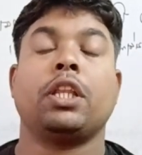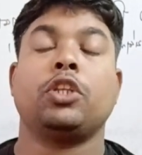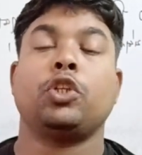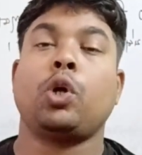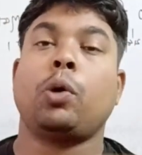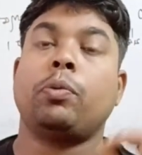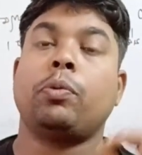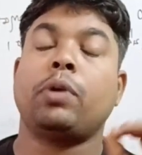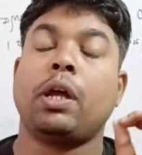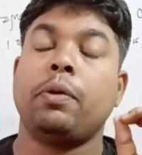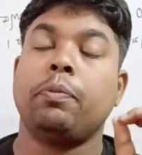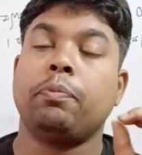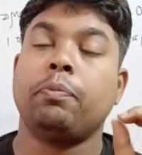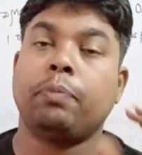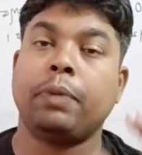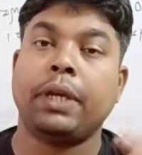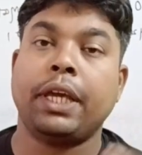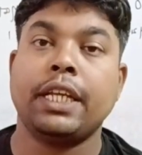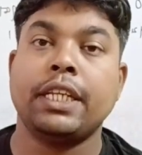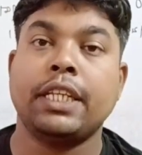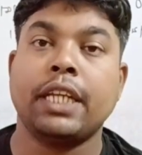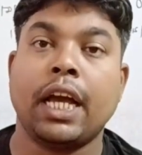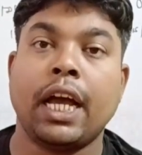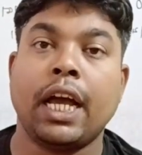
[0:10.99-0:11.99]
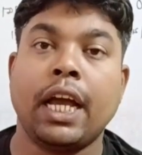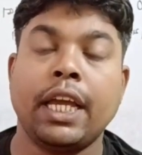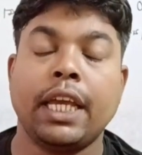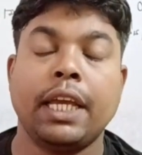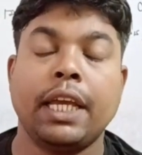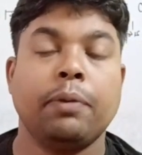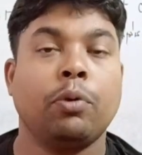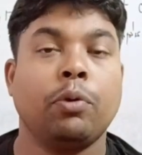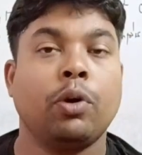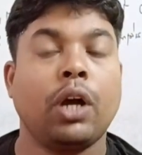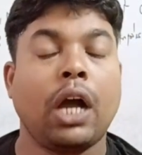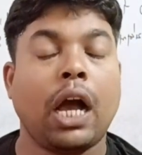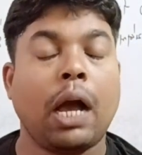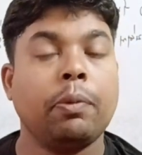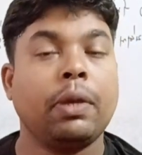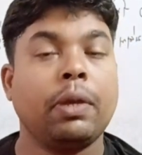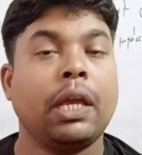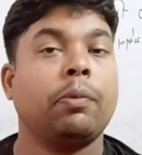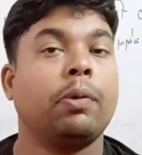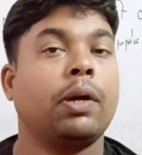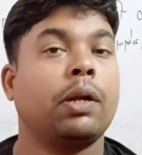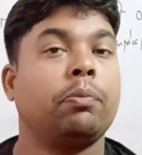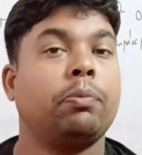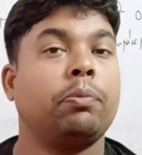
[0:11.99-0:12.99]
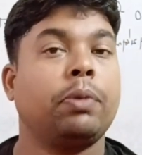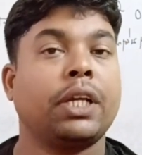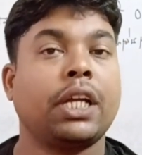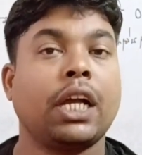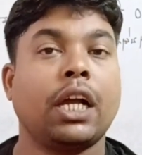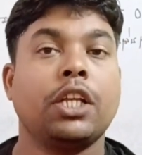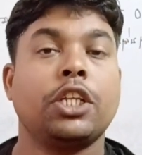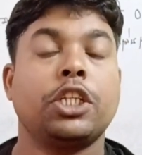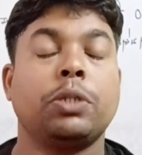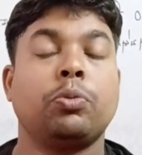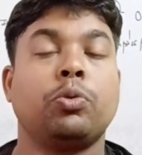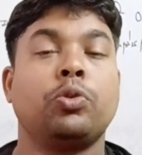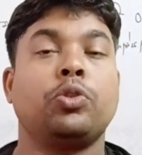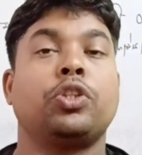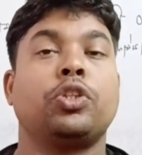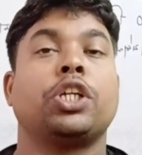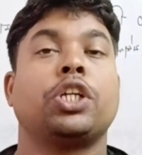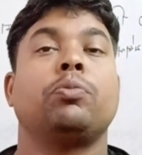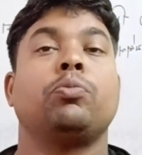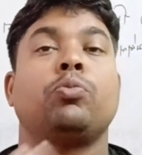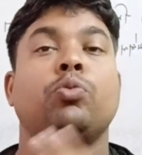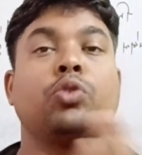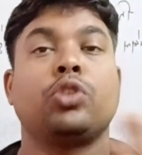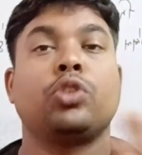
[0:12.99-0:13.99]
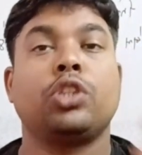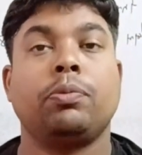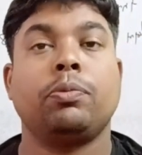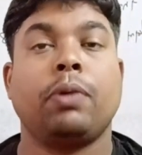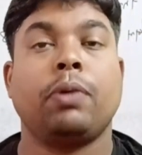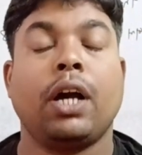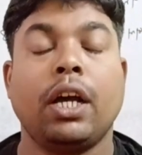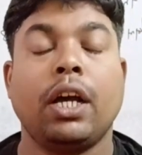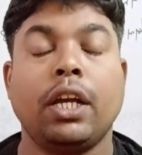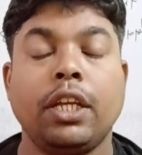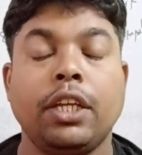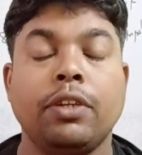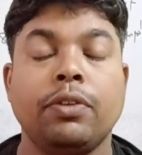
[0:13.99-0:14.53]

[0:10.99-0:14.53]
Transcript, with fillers: জবটা আমি পেয়ে যাই এবং আমি আমার বেকার জীবন থেকে মুক্তি পাই